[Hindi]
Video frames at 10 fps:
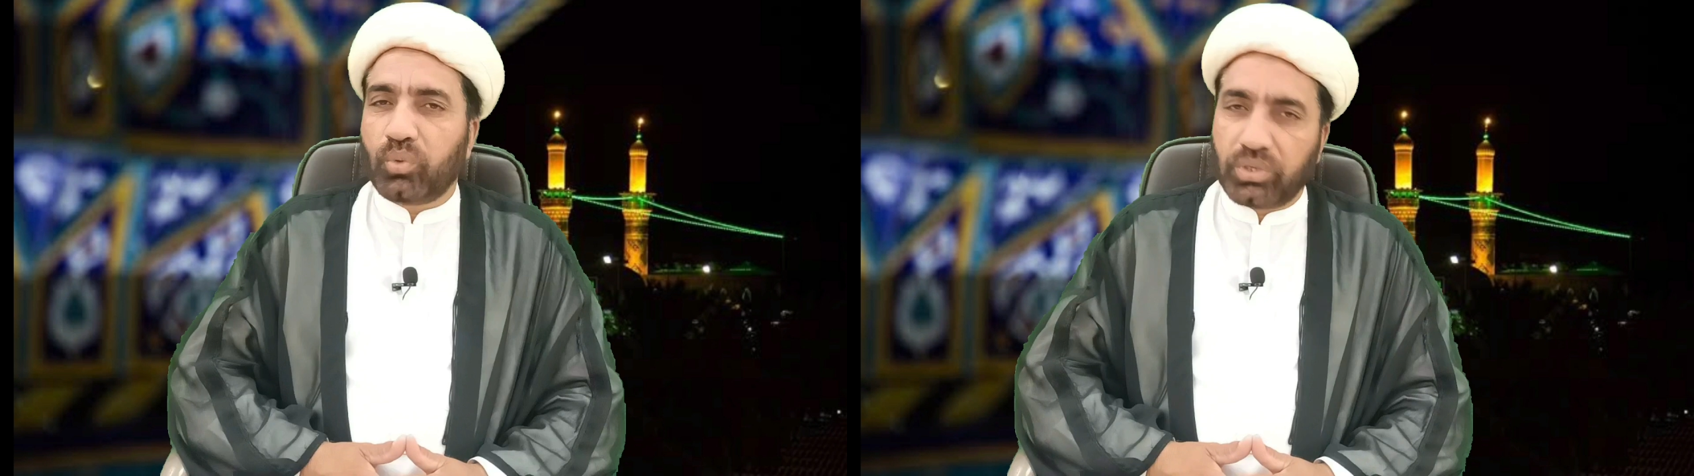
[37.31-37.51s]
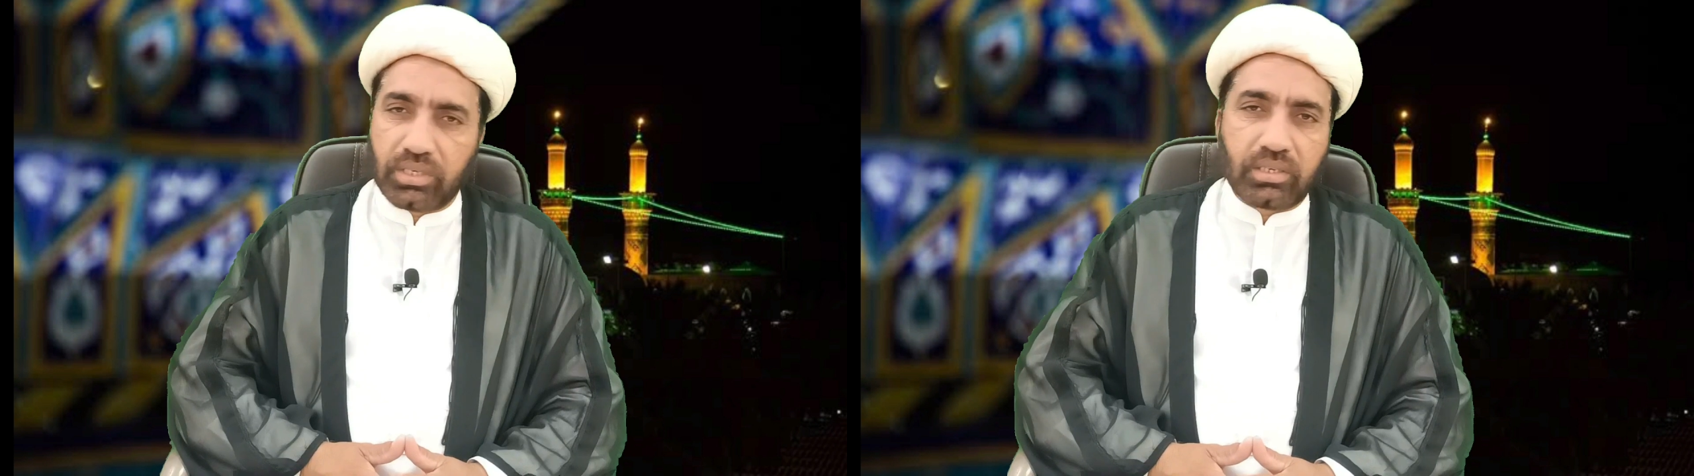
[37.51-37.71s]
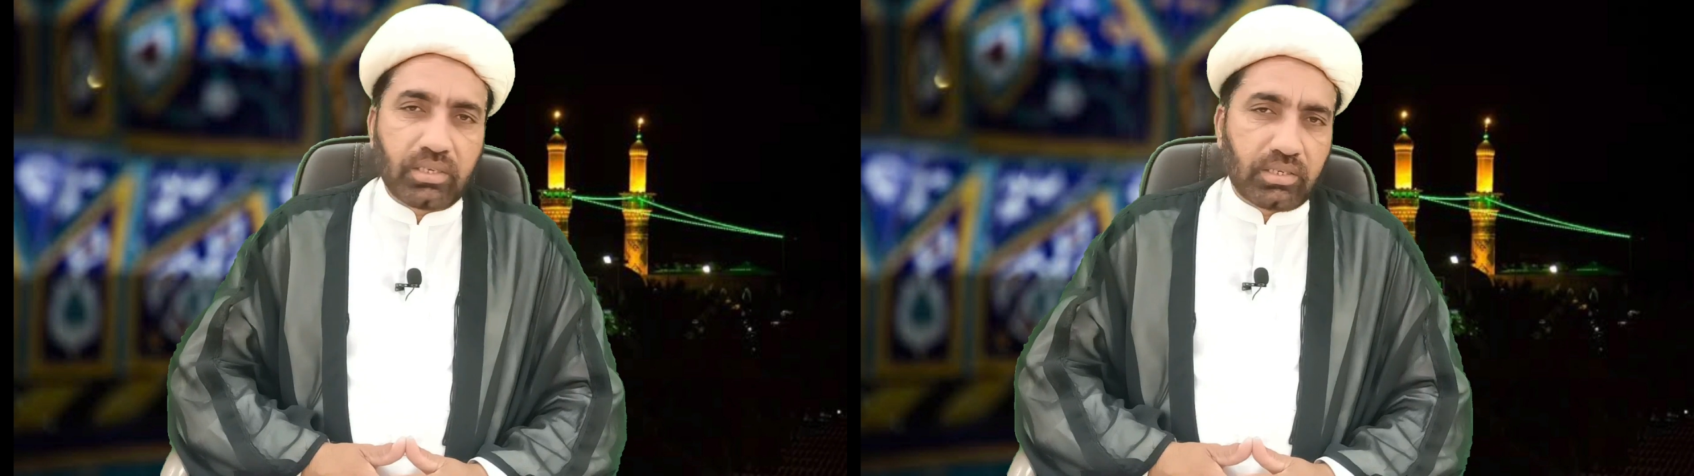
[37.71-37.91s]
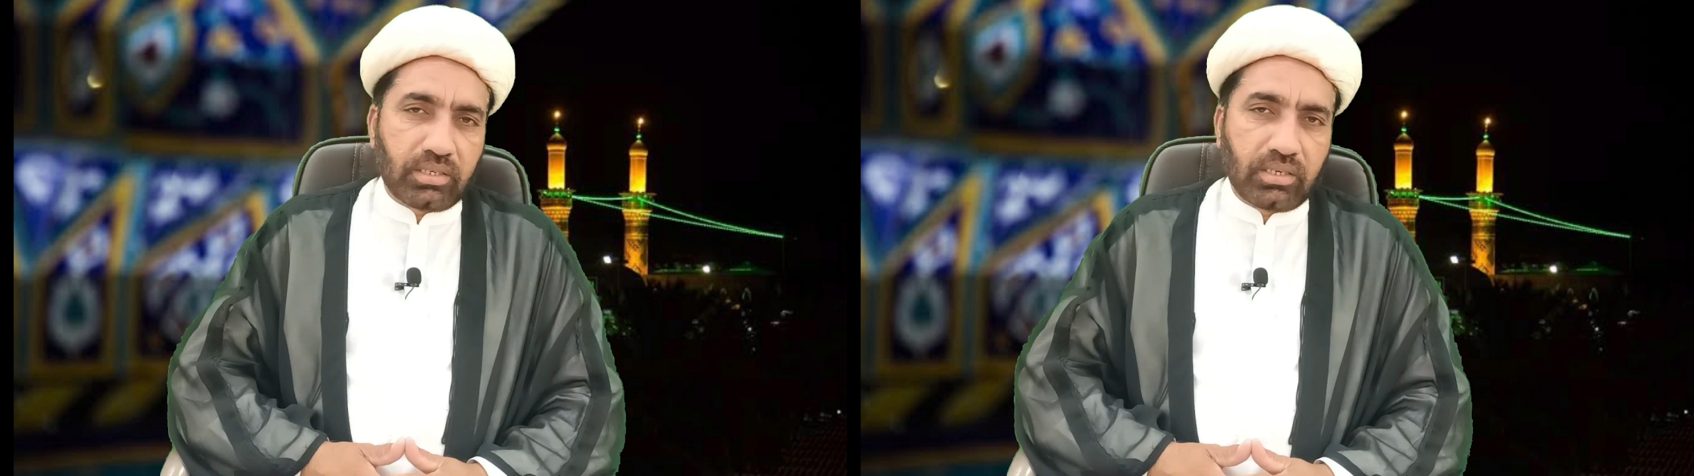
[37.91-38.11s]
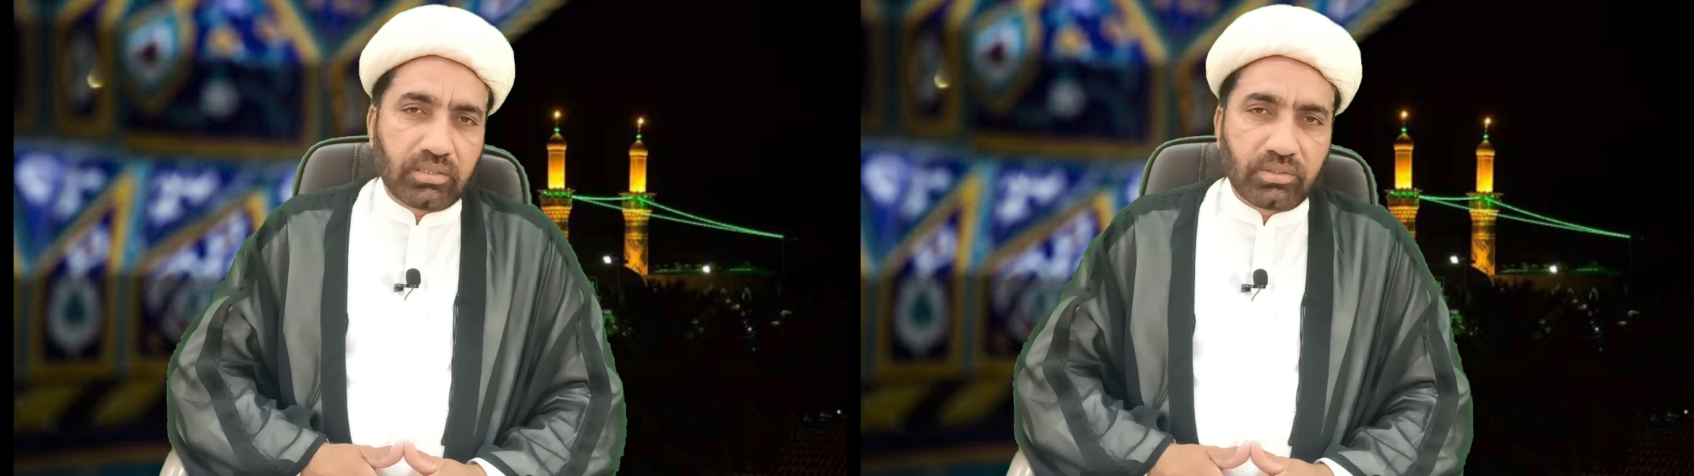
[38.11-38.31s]
मुन
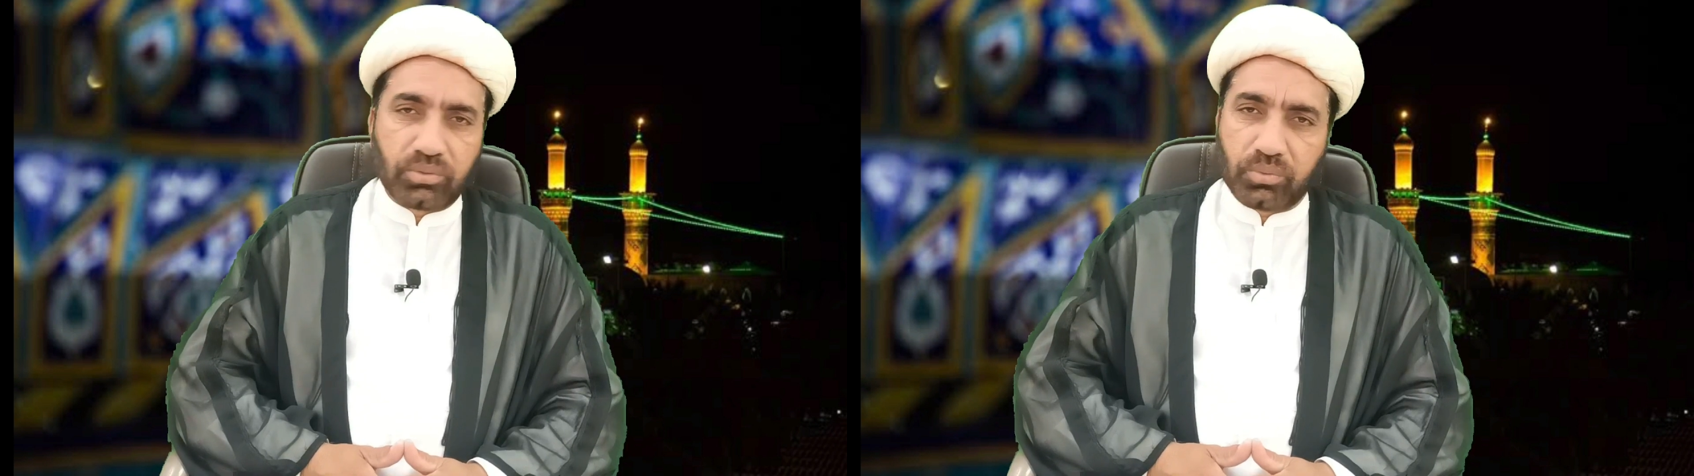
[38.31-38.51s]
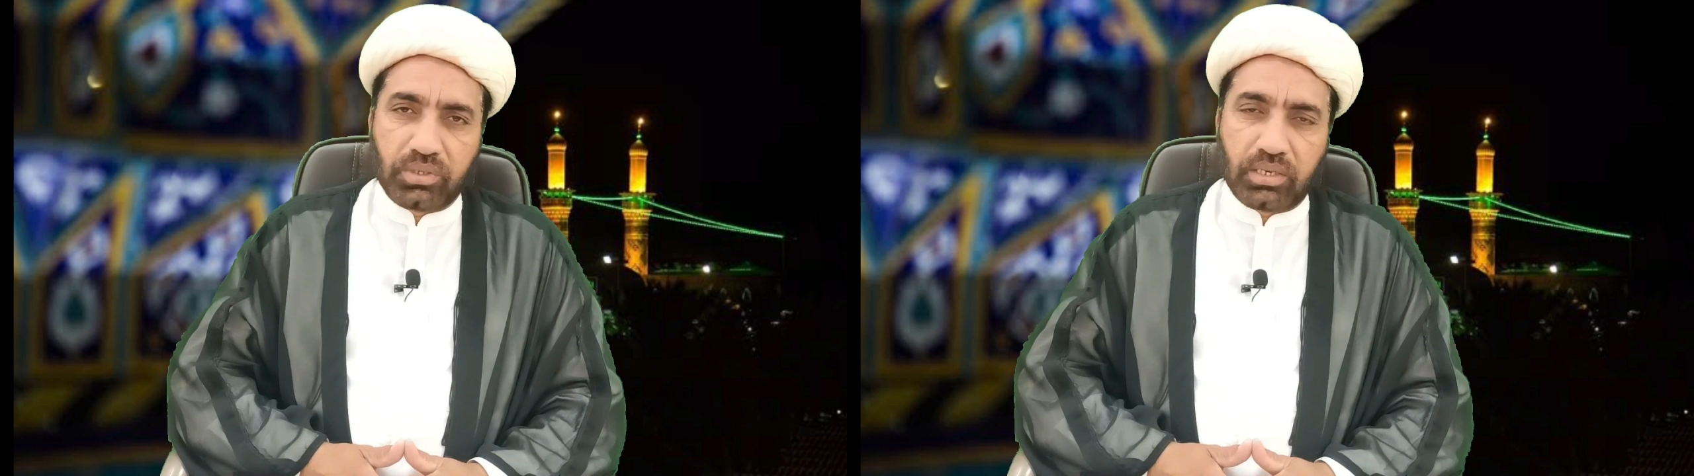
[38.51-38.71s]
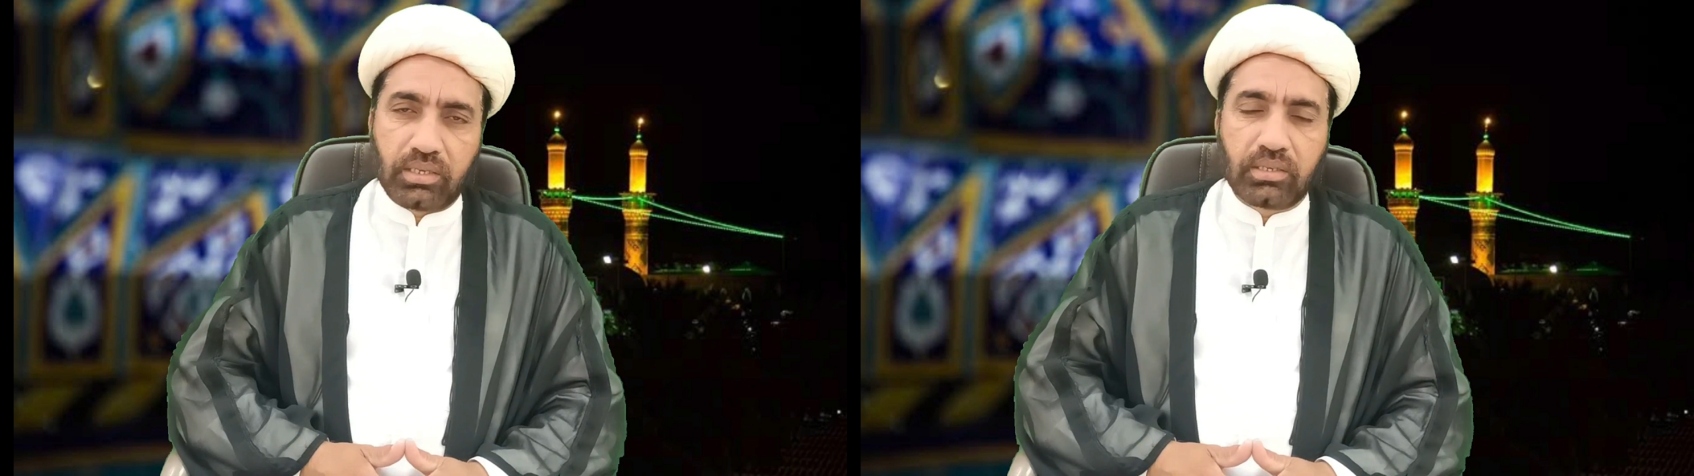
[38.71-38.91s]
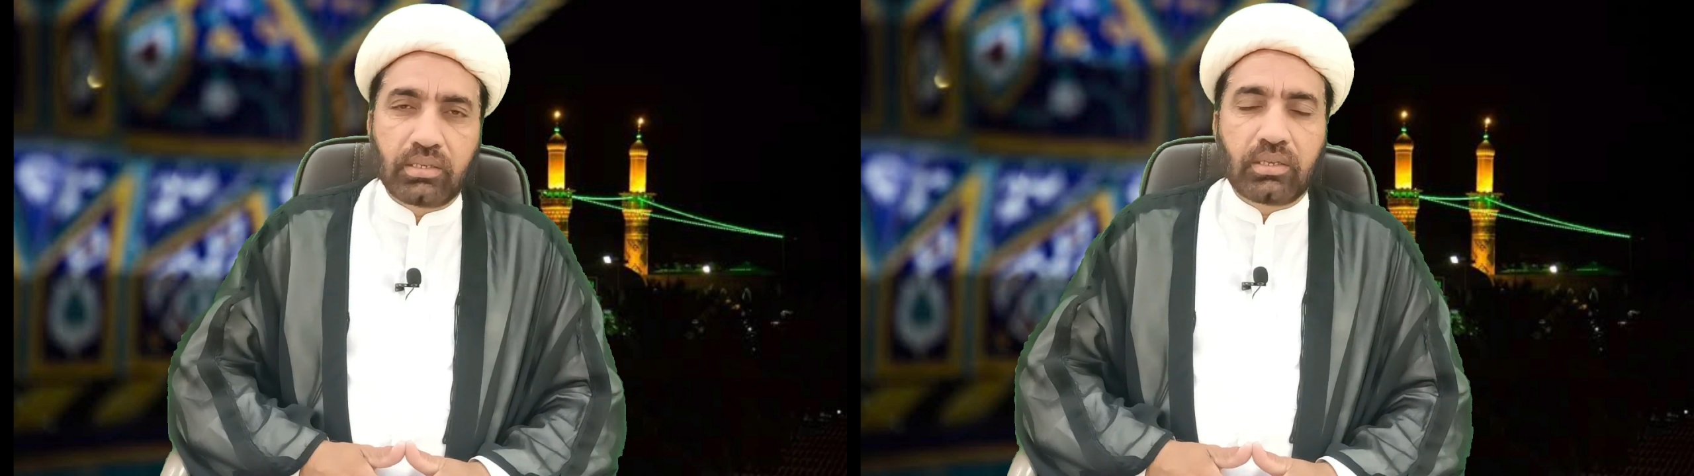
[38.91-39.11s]
करना ज़रूरी है